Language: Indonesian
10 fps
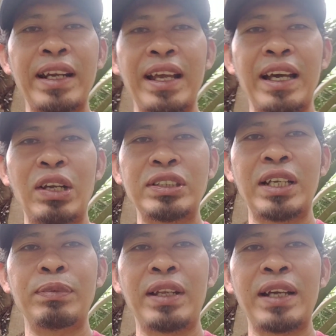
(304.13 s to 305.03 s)
lumayan lah kalau
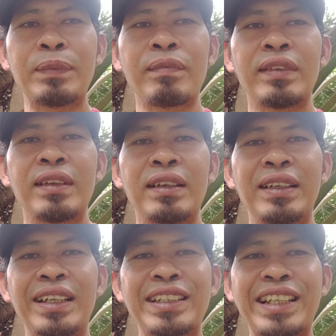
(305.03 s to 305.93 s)
saya bilang
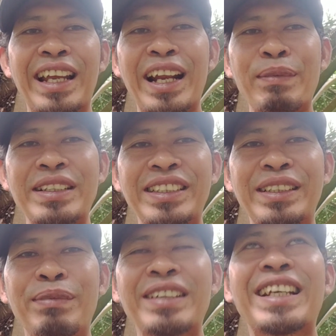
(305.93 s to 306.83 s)
ini sekarang
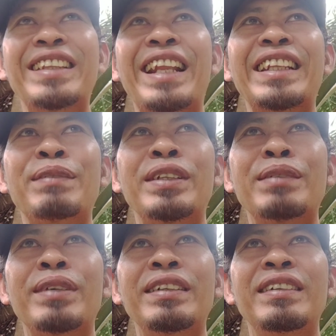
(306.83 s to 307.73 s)
masih masa trek
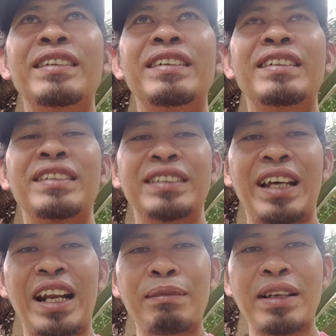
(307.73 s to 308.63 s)
teman-teman
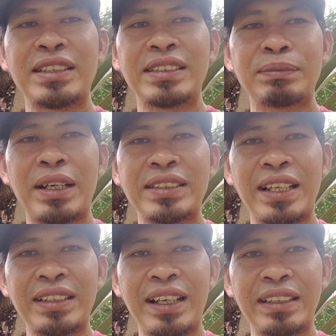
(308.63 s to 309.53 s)
sekarang masih
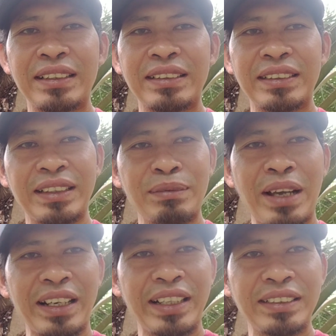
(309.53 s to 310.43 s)
masa trek
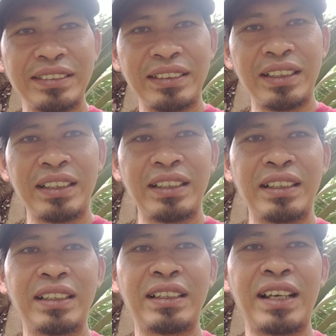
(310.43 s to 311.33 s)
kemarin
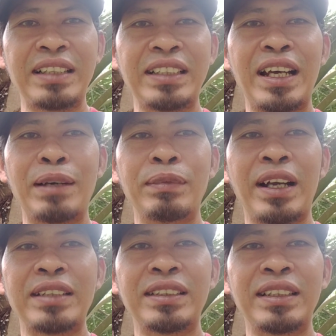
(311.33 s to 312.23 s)
eh, hanya
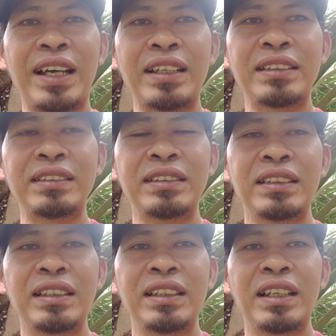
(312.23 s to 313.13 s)
menghasilkan
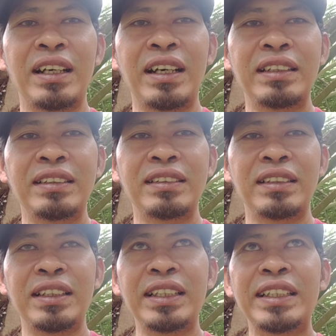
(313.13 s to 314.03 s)
eh,
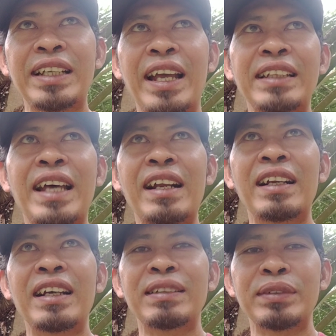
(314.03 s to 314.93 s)
ini 3
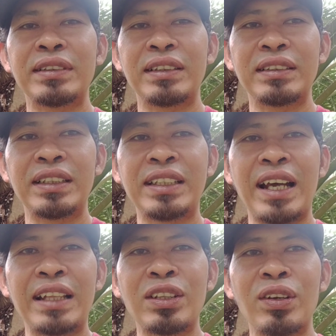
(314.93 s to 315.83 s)
hektar hanya
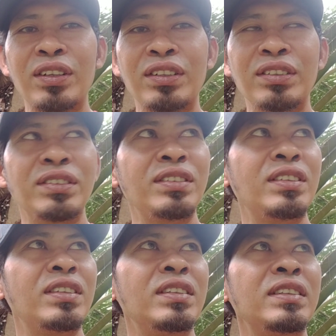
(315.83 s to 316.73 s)
3 ton
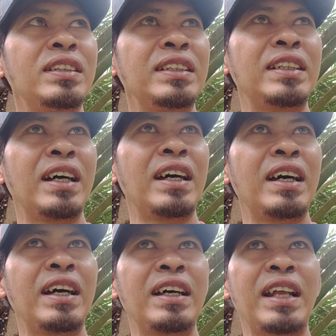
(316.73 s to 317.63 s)

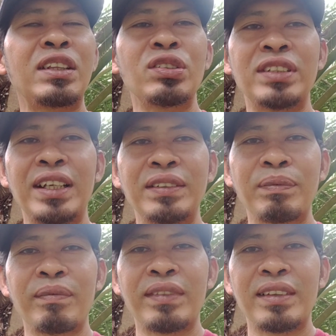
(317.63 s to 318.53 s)
300 ya
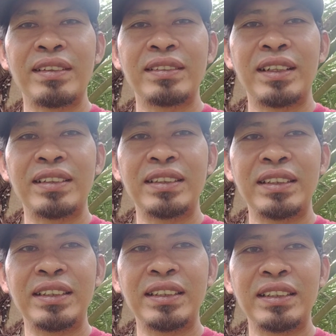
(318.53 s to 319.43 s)

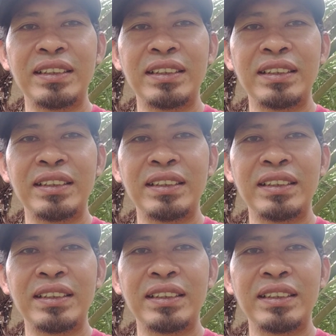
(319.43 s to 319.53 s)
jadi